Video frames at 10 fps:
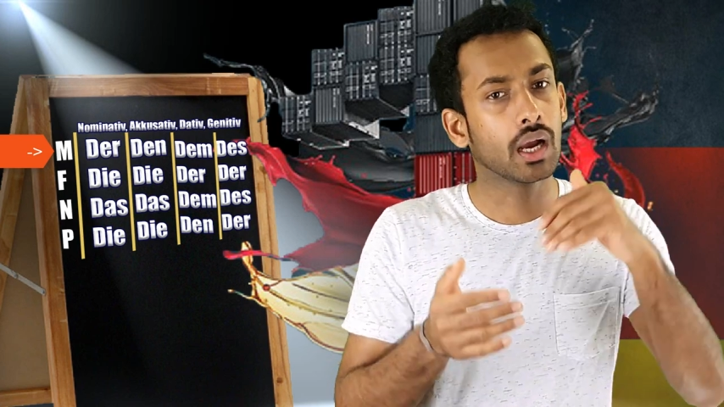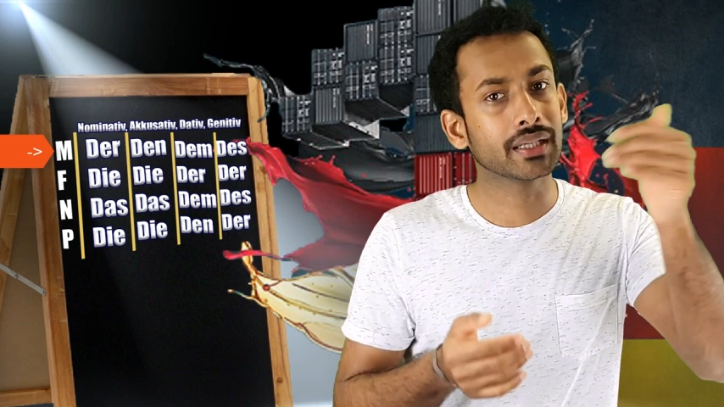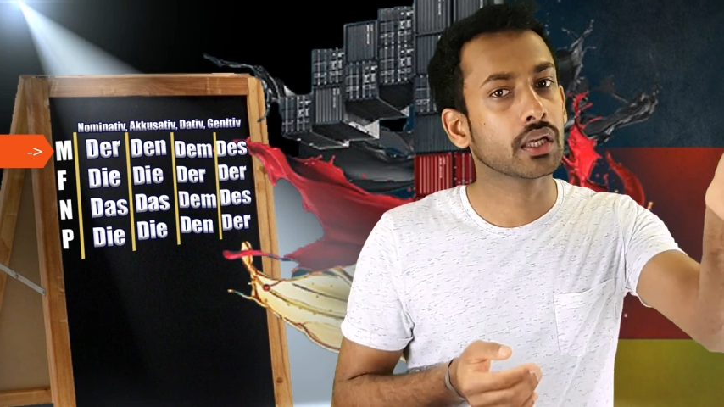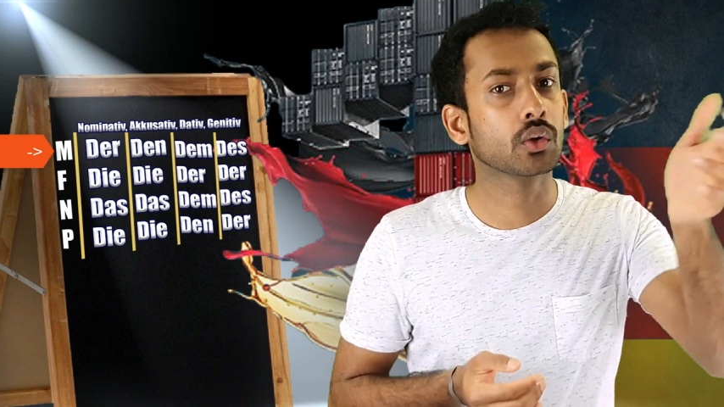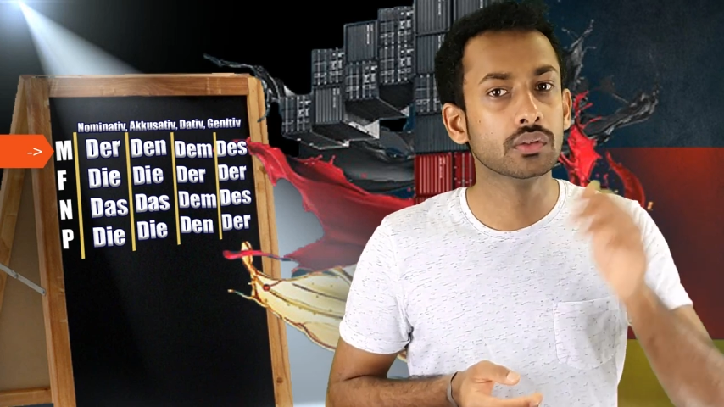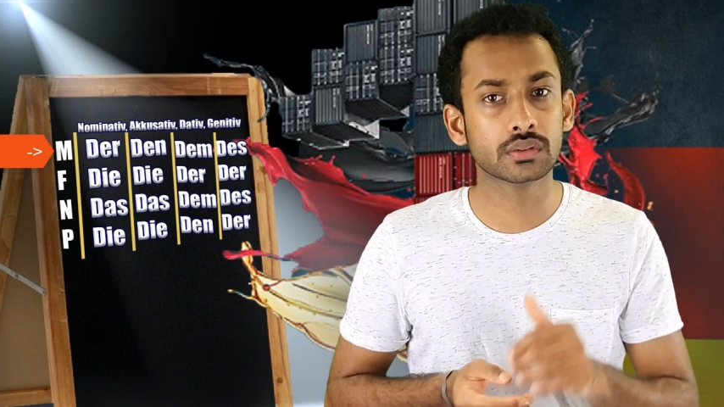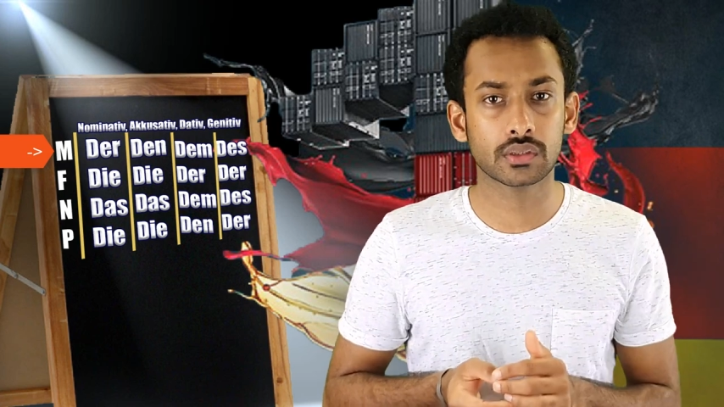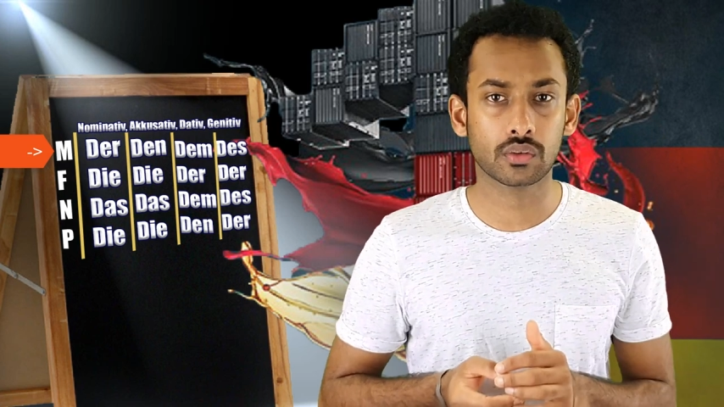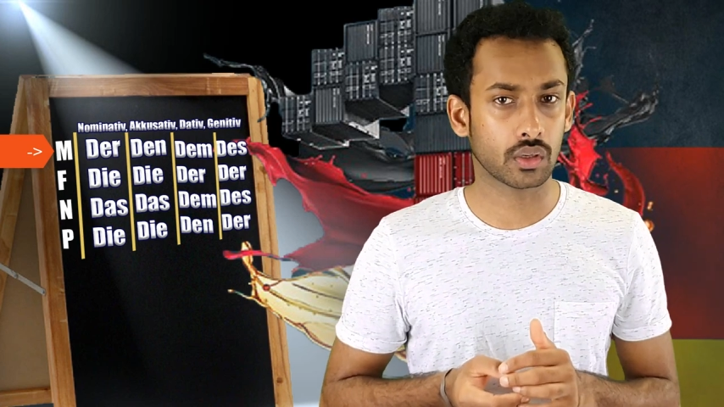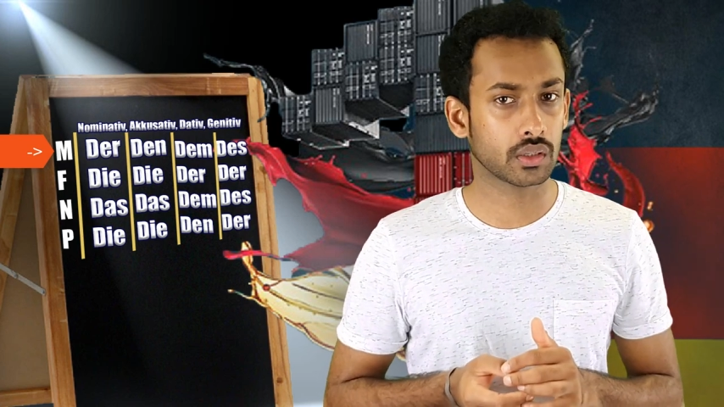அதை கொண்டு
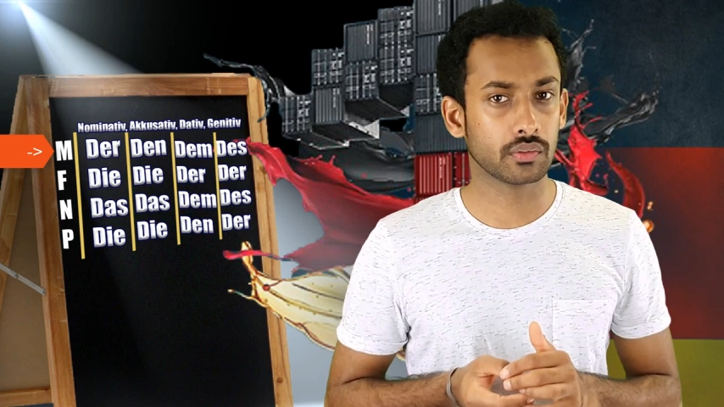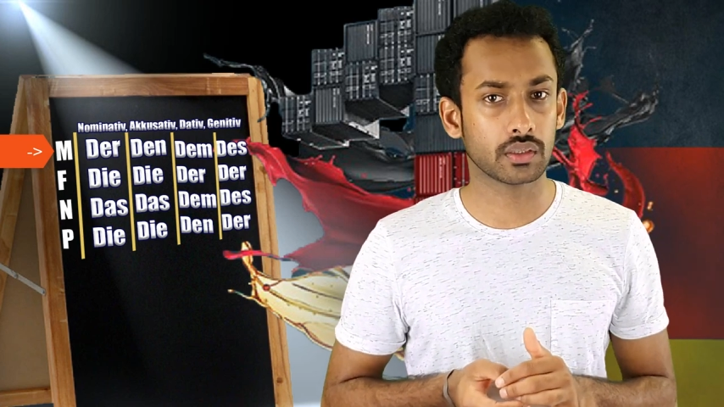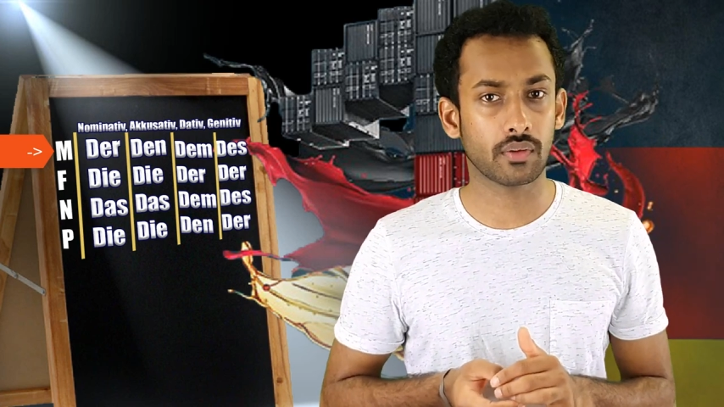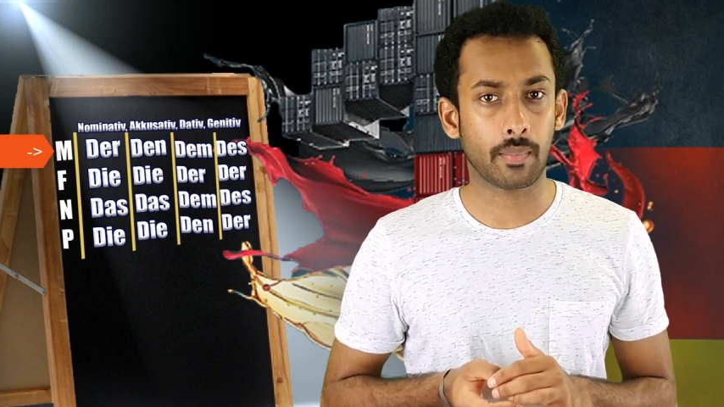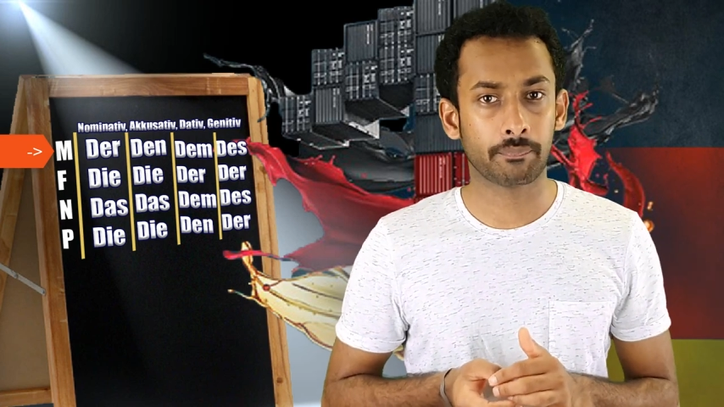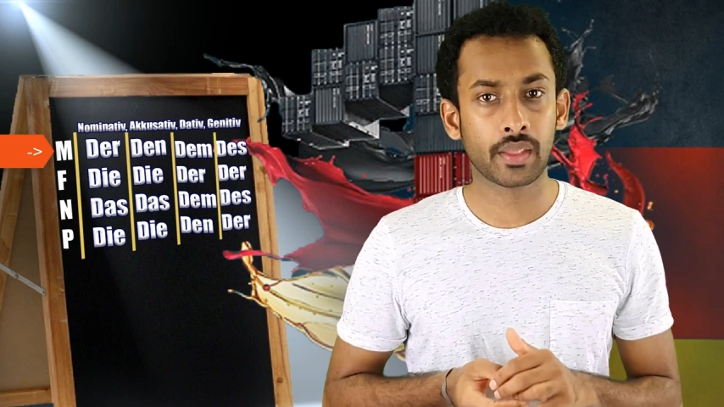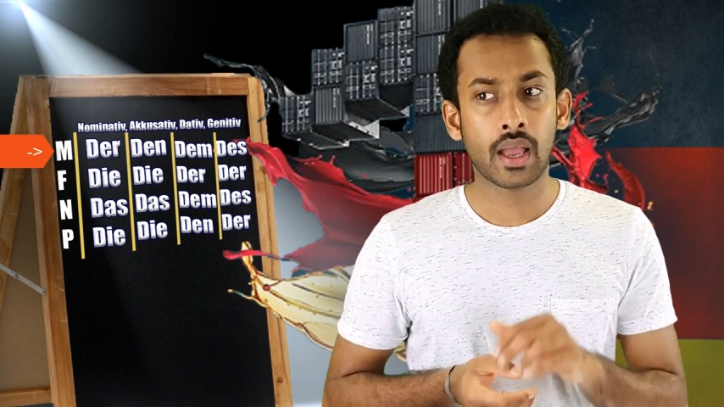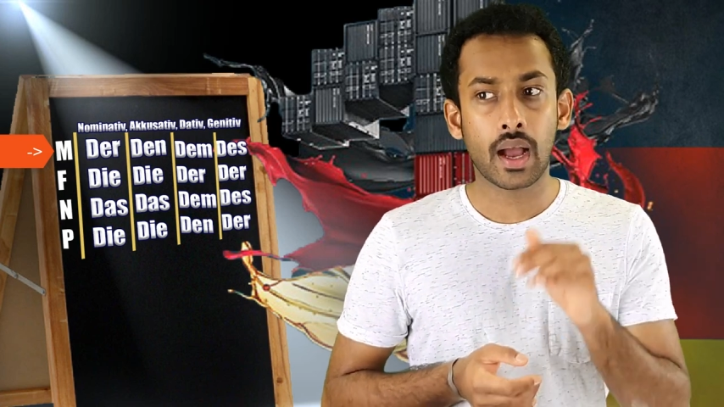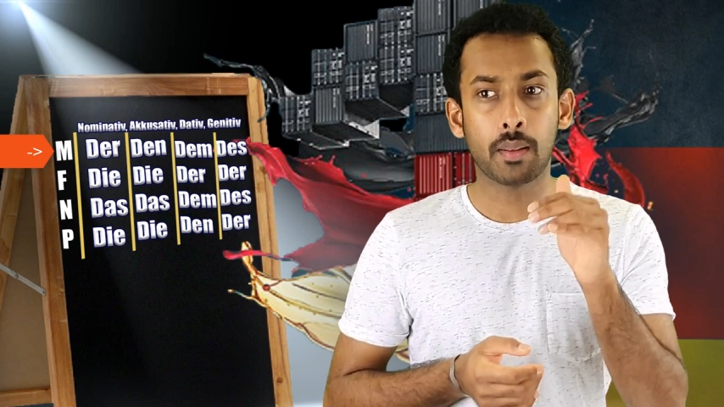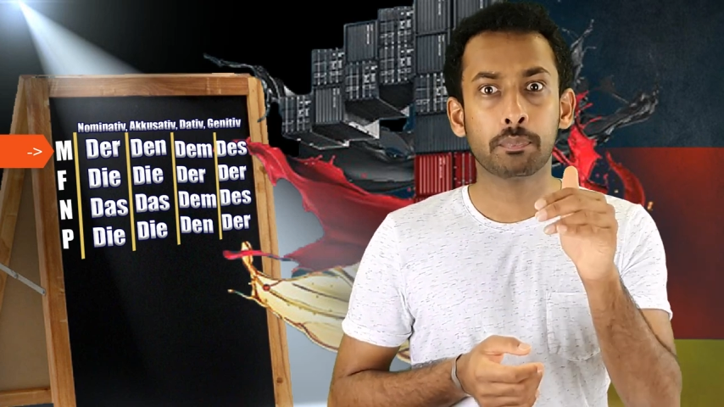சென்று கொடுத்து விட்டு வா
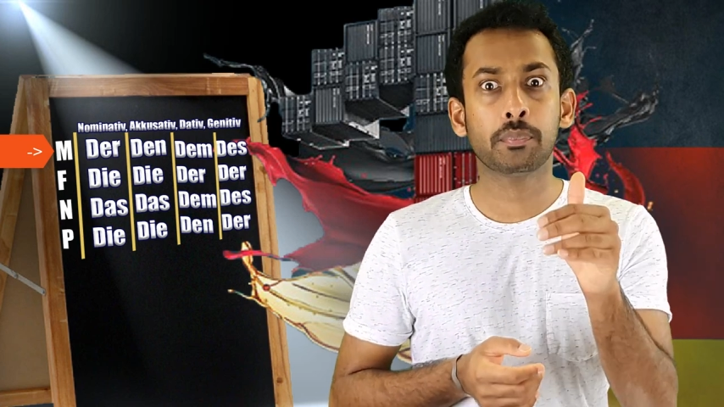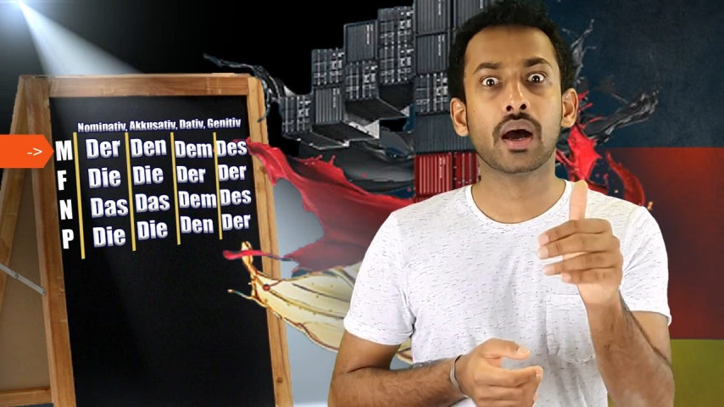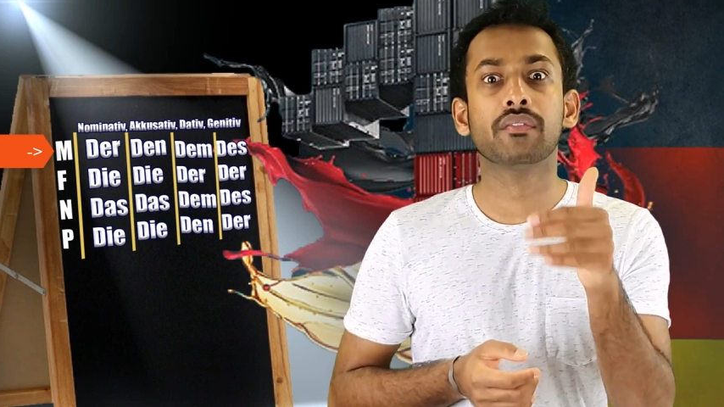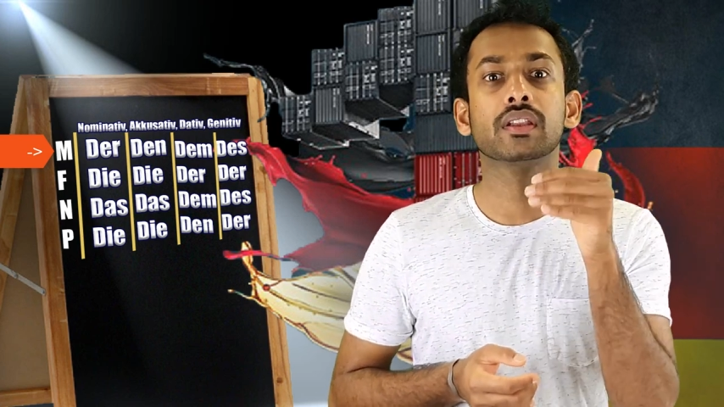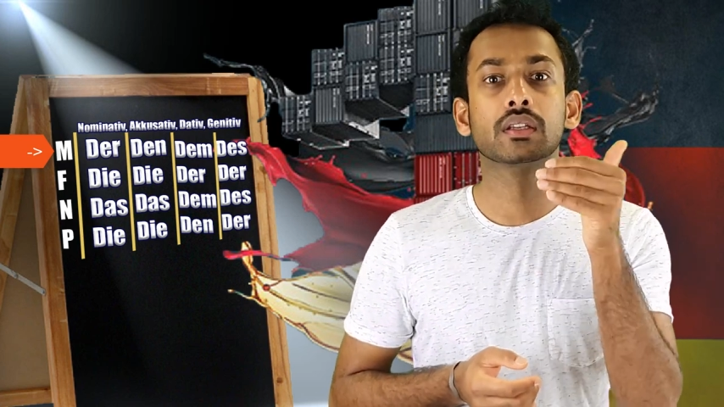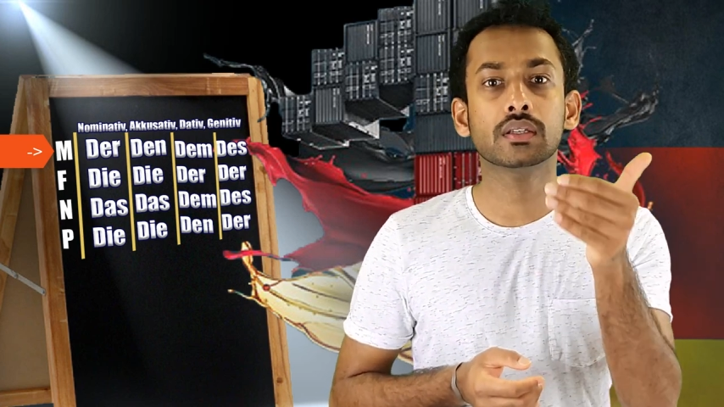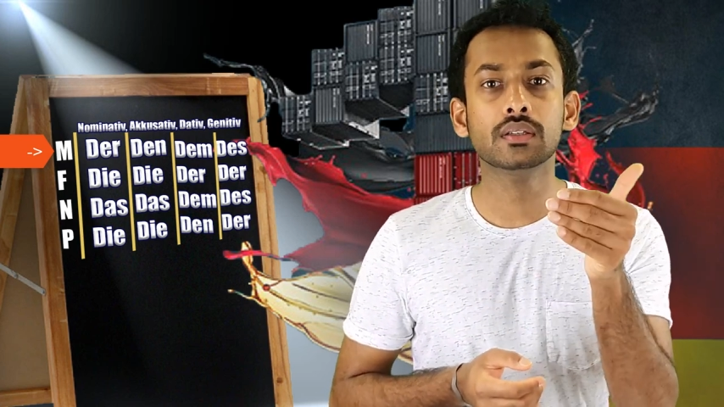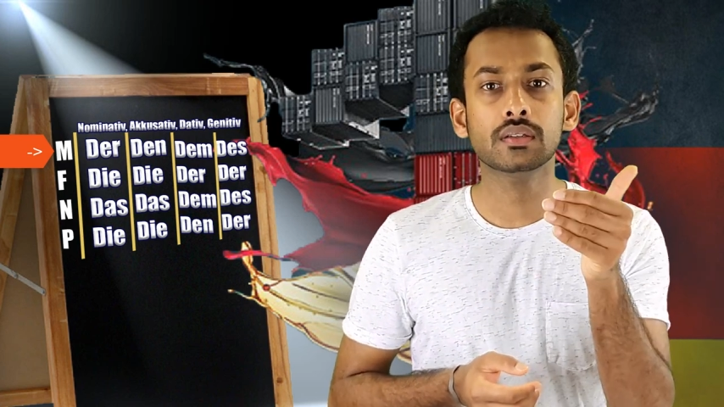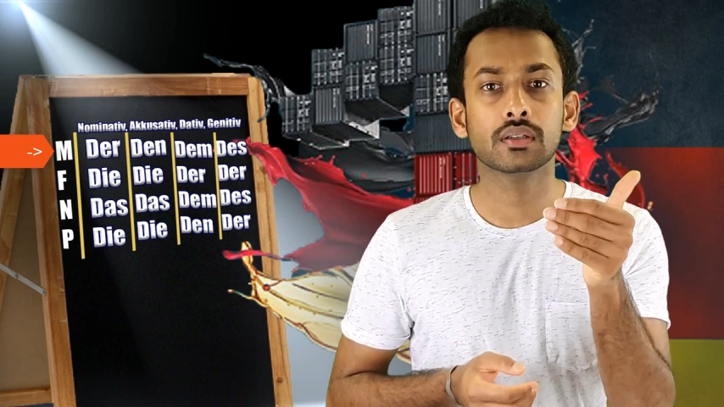அப்பாவிற்கு